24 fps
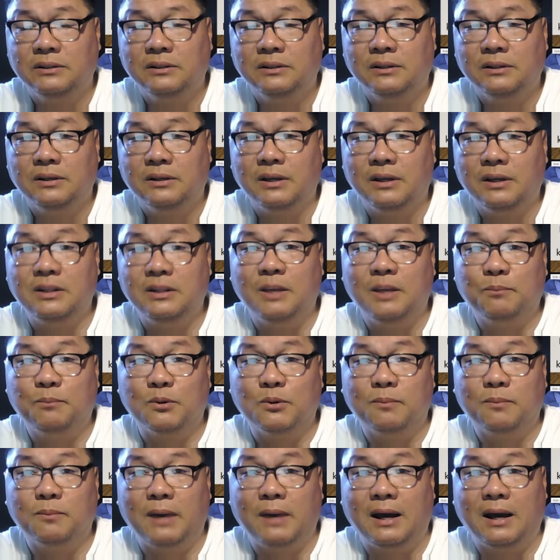Hindi
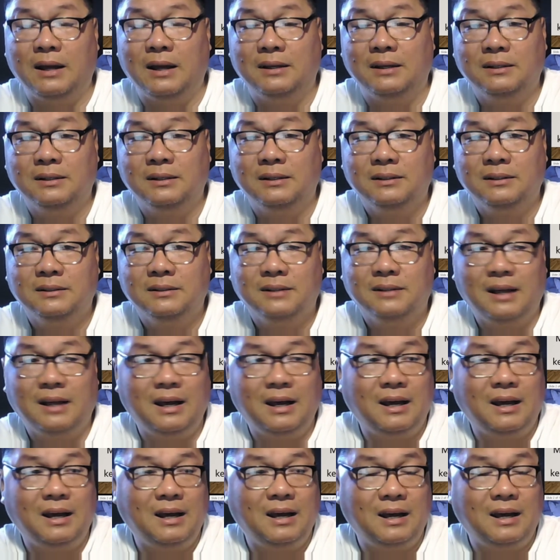po ba
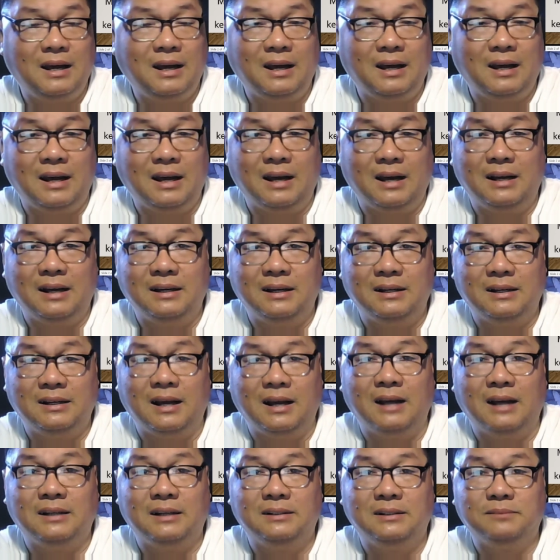uh, ang
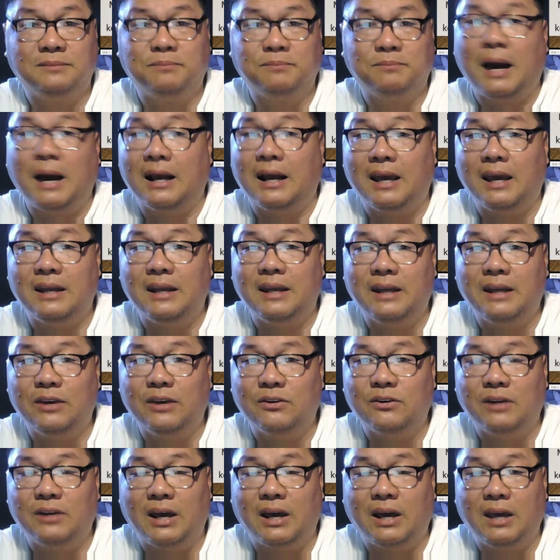ang bagay na
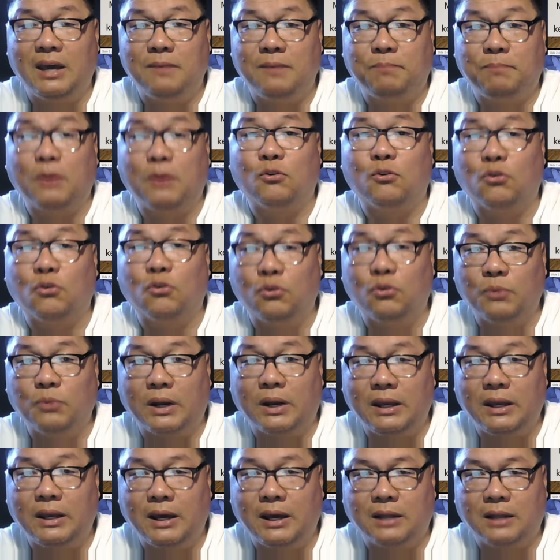yon ay
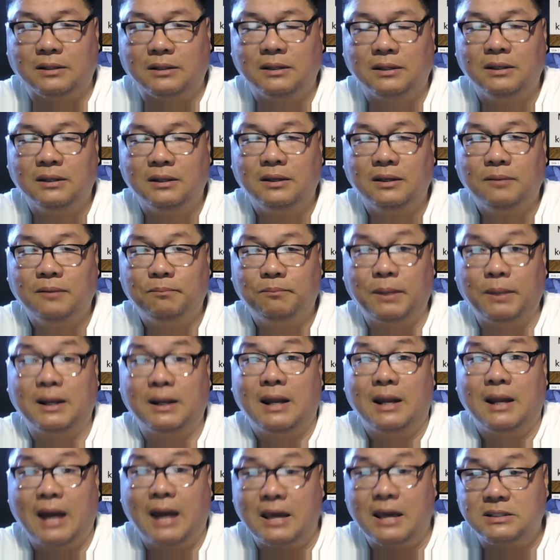pagkukunwari at
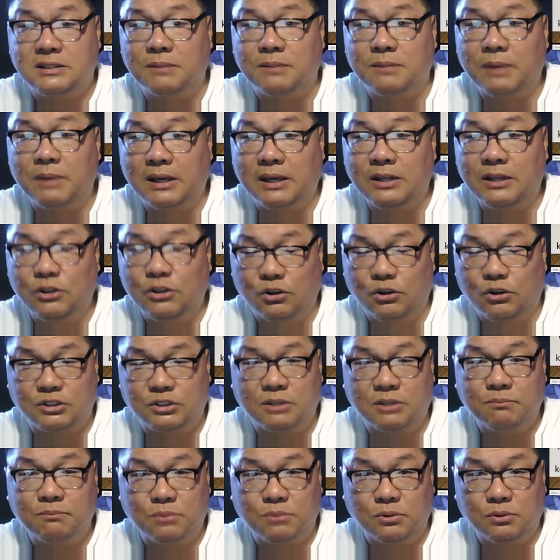pagnanais na maging Diyos ng,
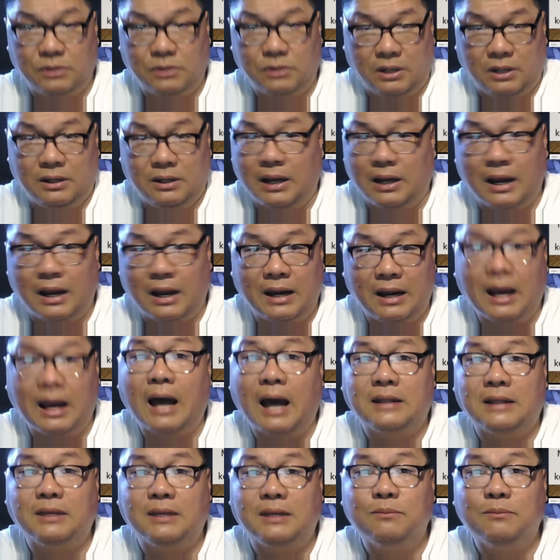bu- ng, ng, ng
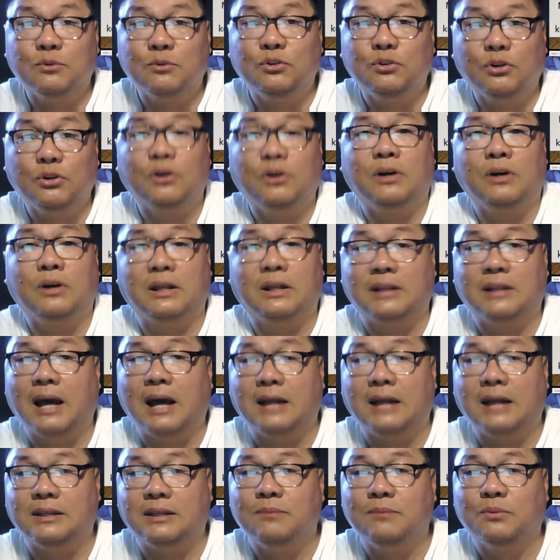ating mundo at ng
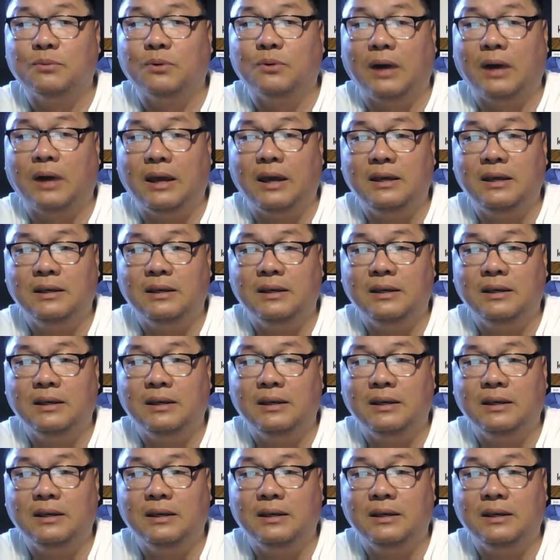ating buhay.